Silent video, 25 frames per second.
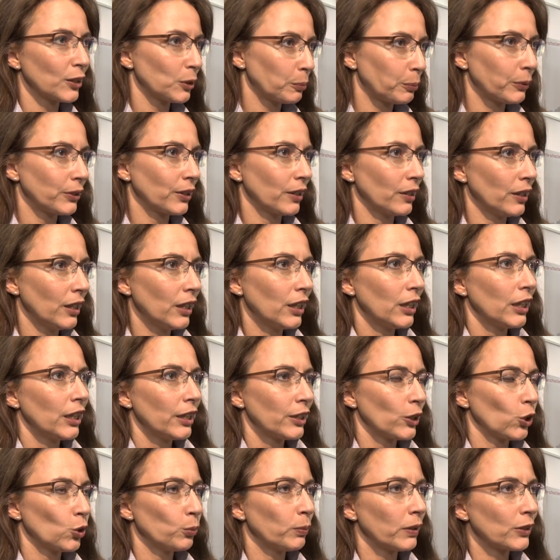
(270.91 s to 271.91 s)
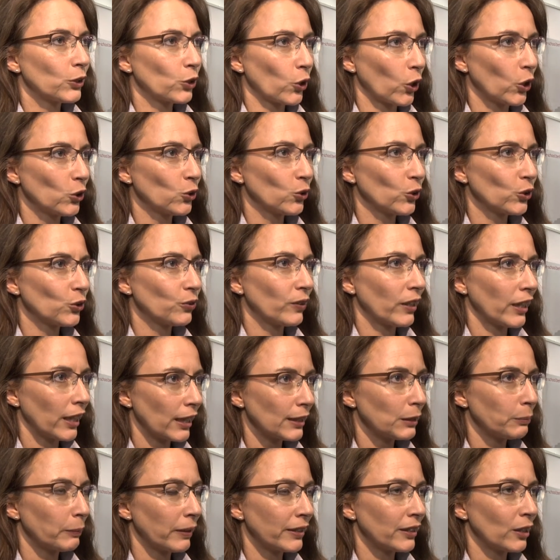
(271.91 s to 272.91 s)
Ich bin der Überzeugung, dass wir
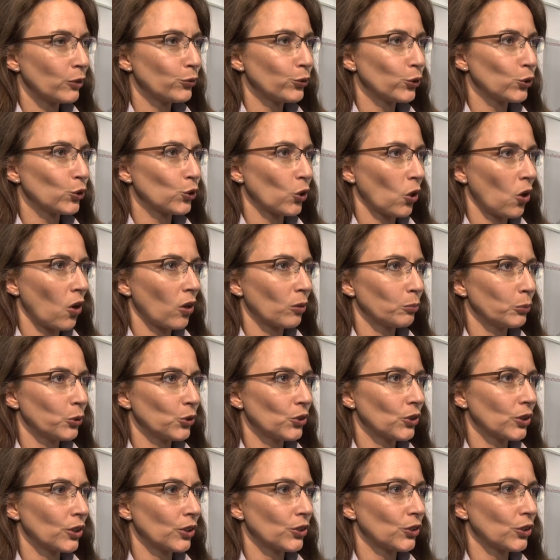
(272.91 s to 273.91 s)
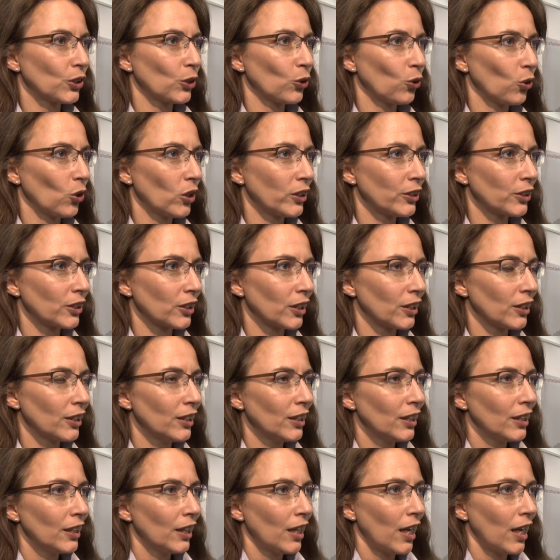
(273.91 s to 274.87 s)
erstmal dafür sorgen müssen, dass die Leute